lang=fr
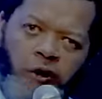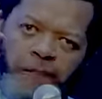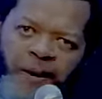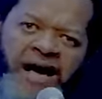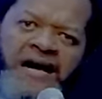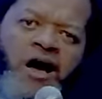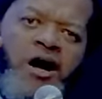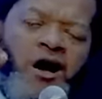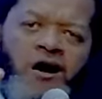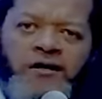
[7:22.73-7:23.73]
Le parler
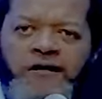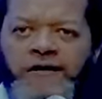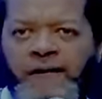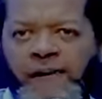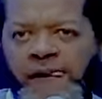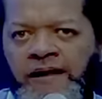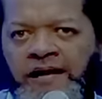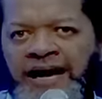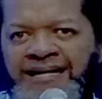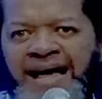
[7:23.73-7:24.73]
en langue
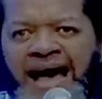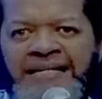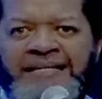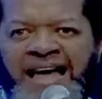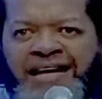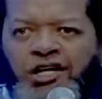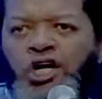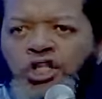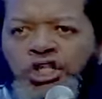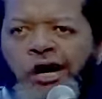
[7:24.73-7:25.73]
est un
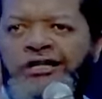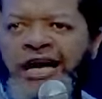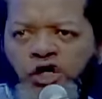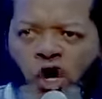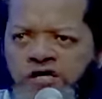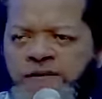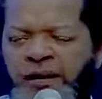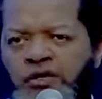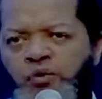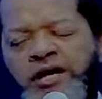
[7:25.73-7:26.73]
déclencheur des dons
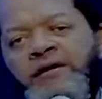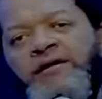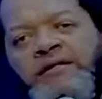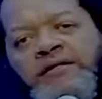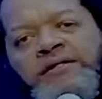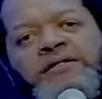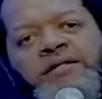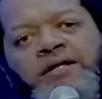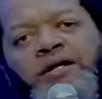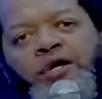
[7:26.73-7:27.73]
spirituels.
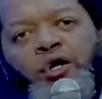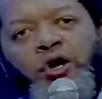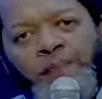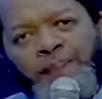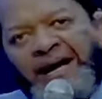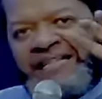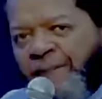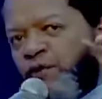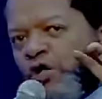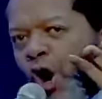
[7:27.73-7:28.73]
Le
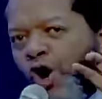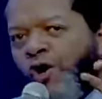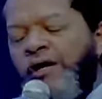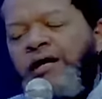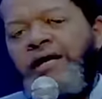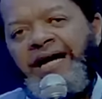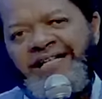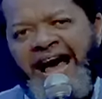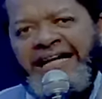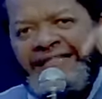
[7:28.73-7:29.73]
baptême d'eau
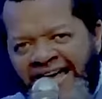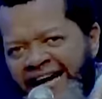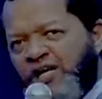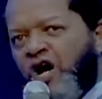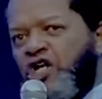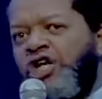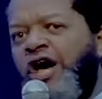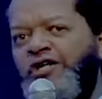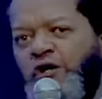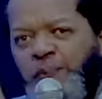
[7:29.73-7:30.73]
est un
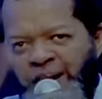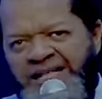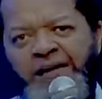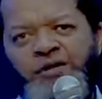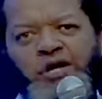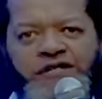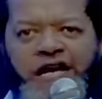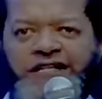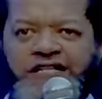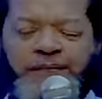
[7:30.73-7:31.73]
déclencheur du baptême dans le
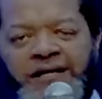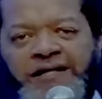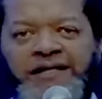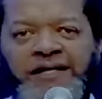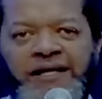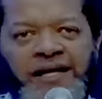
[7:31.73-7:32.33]
Saint-Esprit.